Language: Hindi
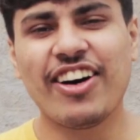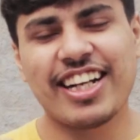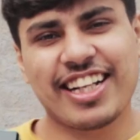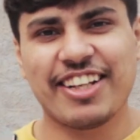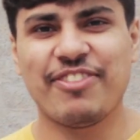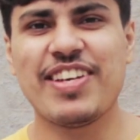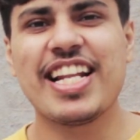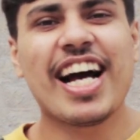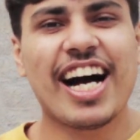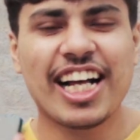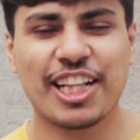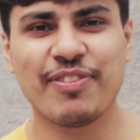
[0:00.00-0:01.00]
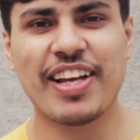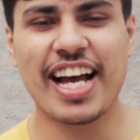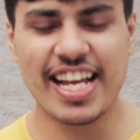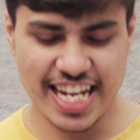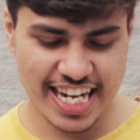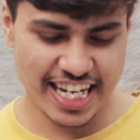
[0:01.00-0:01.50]
और मेरे हाथ में
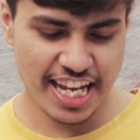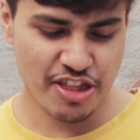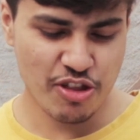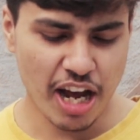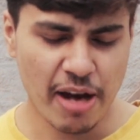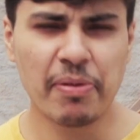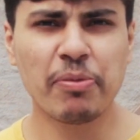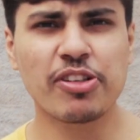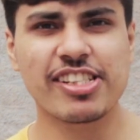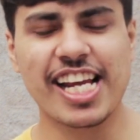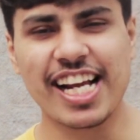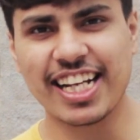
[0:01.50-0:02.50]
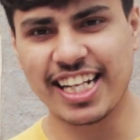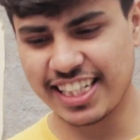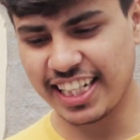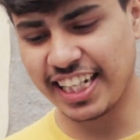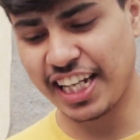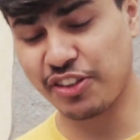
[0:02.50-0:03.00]
आया है ये तो अब हम लोग चेक
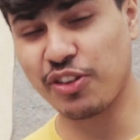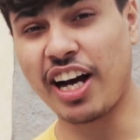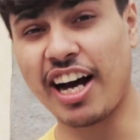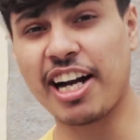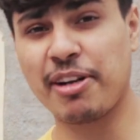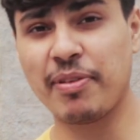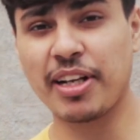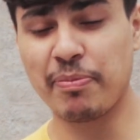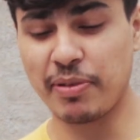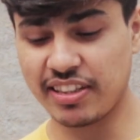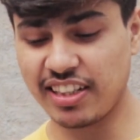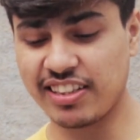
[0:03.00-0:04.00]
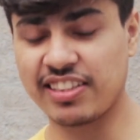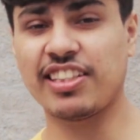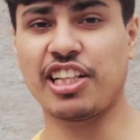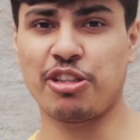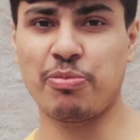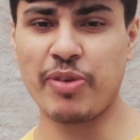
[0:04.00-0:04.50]
करते हैं कि 108 मेगापिक्सल
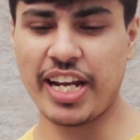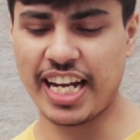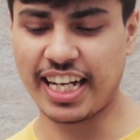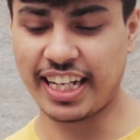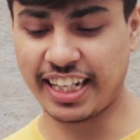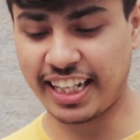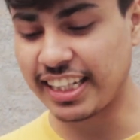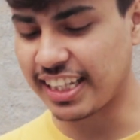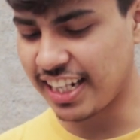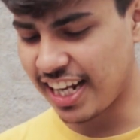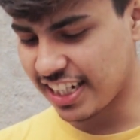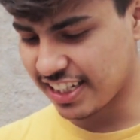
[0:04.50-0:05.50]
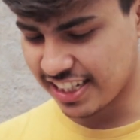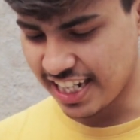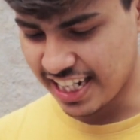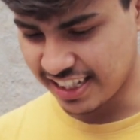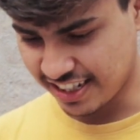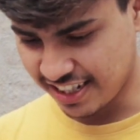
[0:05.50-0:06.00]
सच में कितना अच्छा
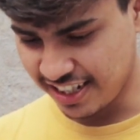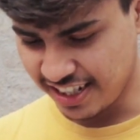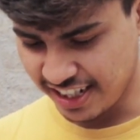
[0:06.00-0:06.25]
है इसका